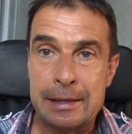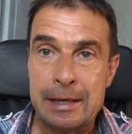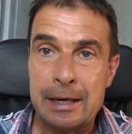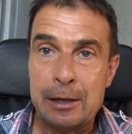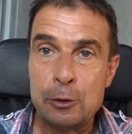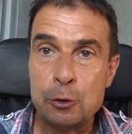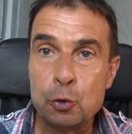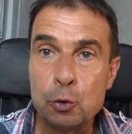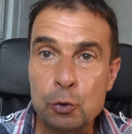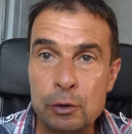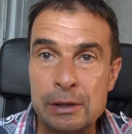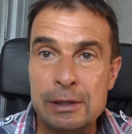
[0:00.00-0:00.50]
il y
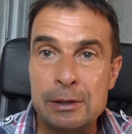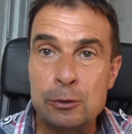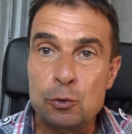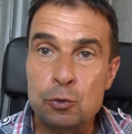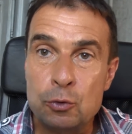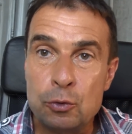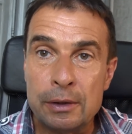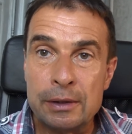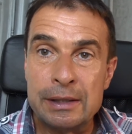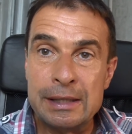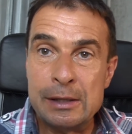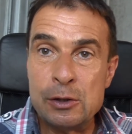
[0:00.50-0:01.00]
en a un autre
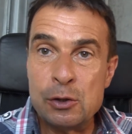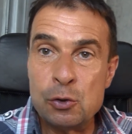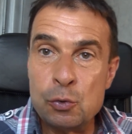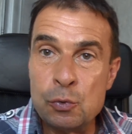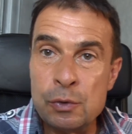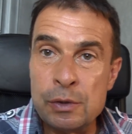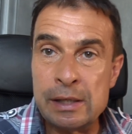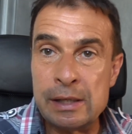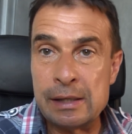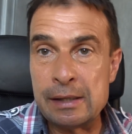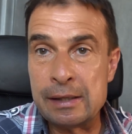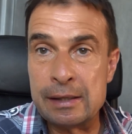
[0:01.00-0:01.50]
qui nous doit des
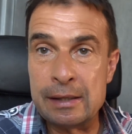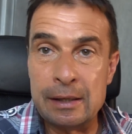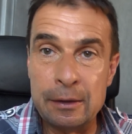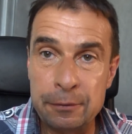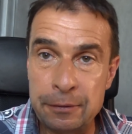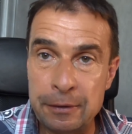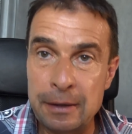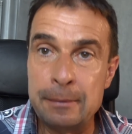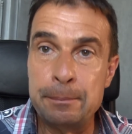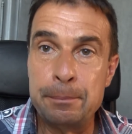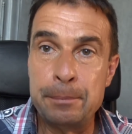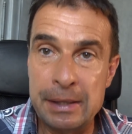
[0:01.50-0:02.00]
sous, c'est
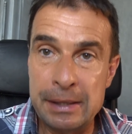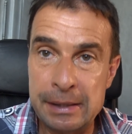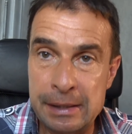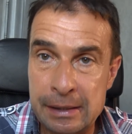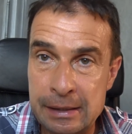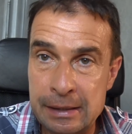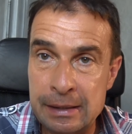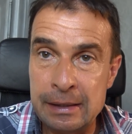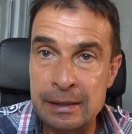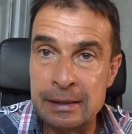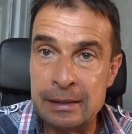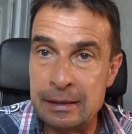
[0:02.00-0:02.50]
Stéphane
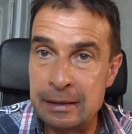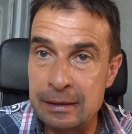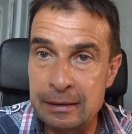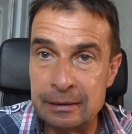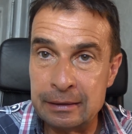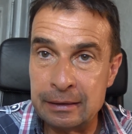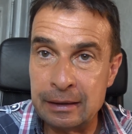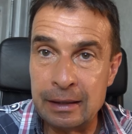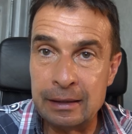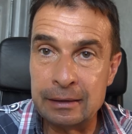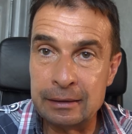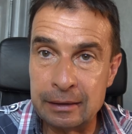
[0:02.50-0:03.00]
Pasquier. Il
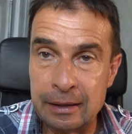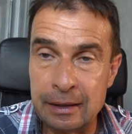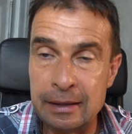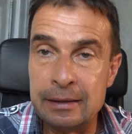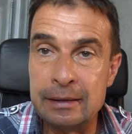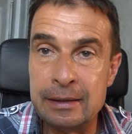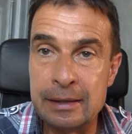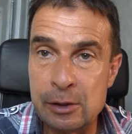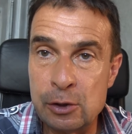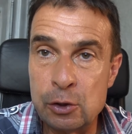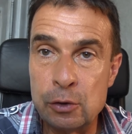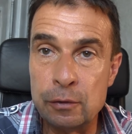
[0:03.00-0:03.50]
est très
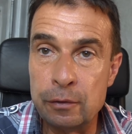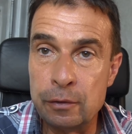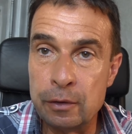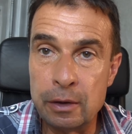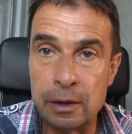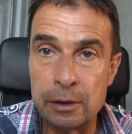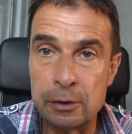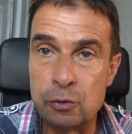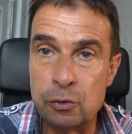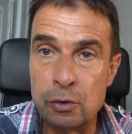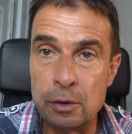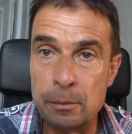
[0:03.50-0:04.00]
très
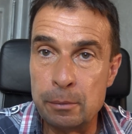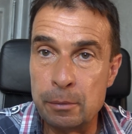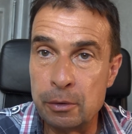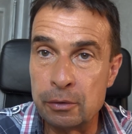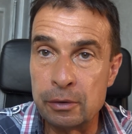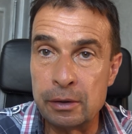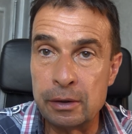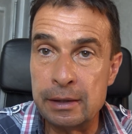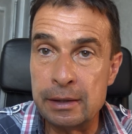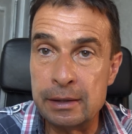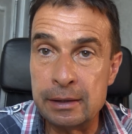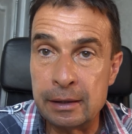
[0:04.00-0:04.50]
décevant
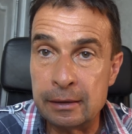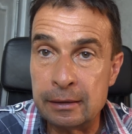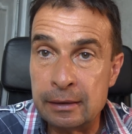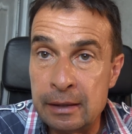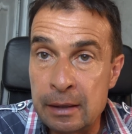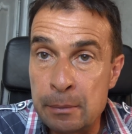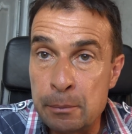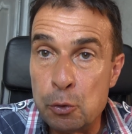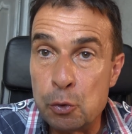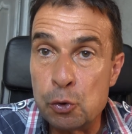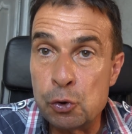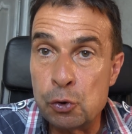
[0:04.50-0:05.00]
actuellement dans les
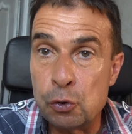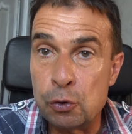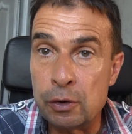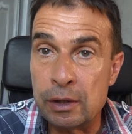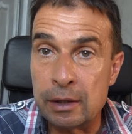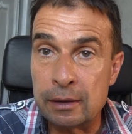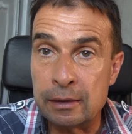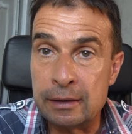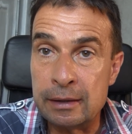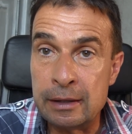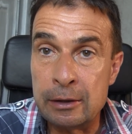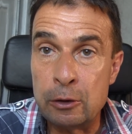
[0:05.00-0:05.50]
Quintés.
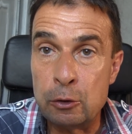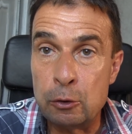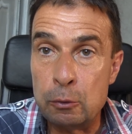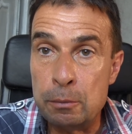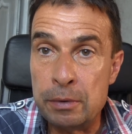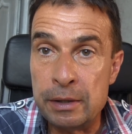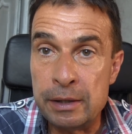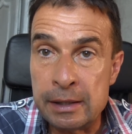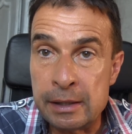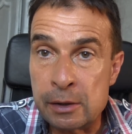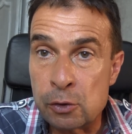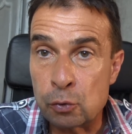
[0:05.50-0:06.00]
Monsieur Quintet a
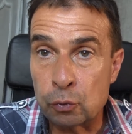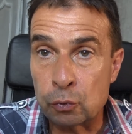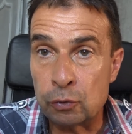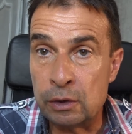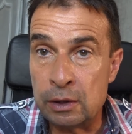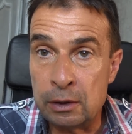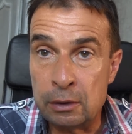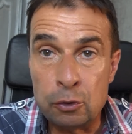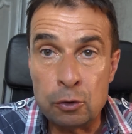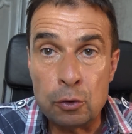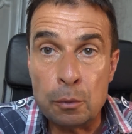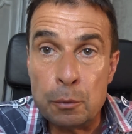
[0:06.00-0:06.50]
oublié
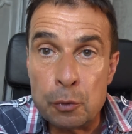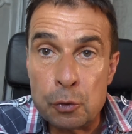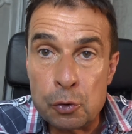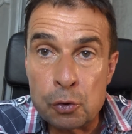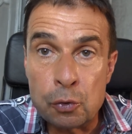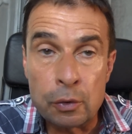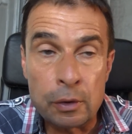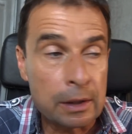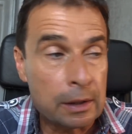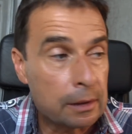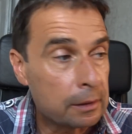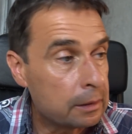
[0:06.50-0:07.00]
son titre de
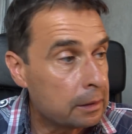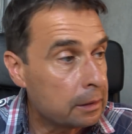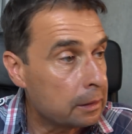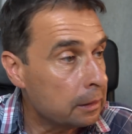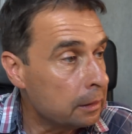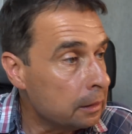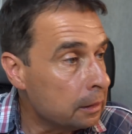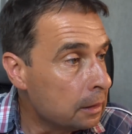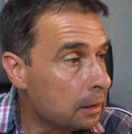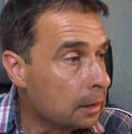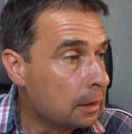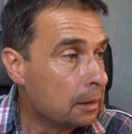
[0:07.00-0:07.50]
Monsieur
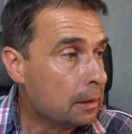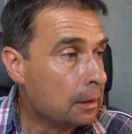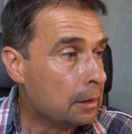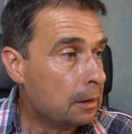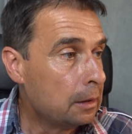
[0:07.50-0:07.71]
Quintet.